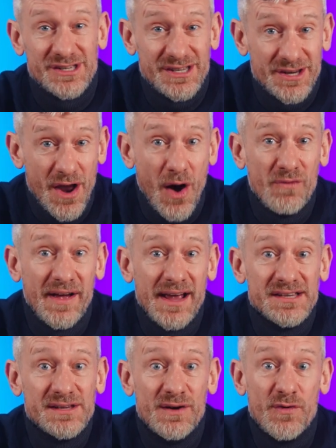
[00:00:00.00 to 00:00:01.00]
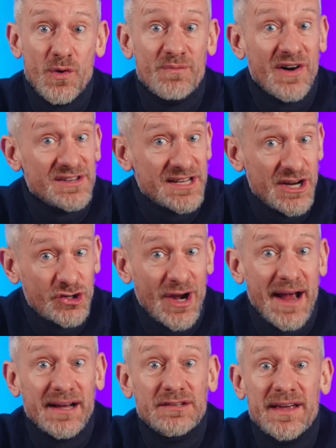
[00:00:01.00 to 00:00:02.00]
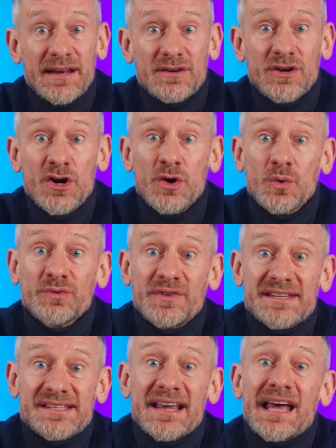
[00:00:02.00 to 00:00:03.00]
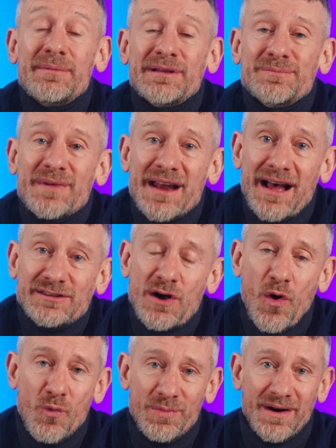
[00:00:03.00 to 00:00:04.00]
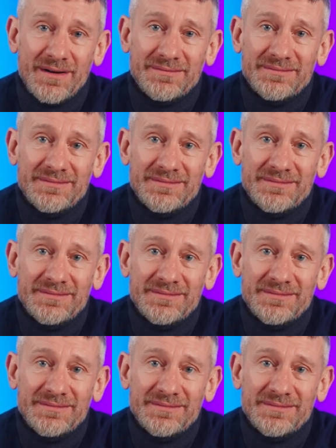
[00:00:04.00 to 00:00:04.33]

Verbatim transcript: es genau weiss, warum was eingeschränkt wird und wie es sicher mit dem Gerät umgehen kann.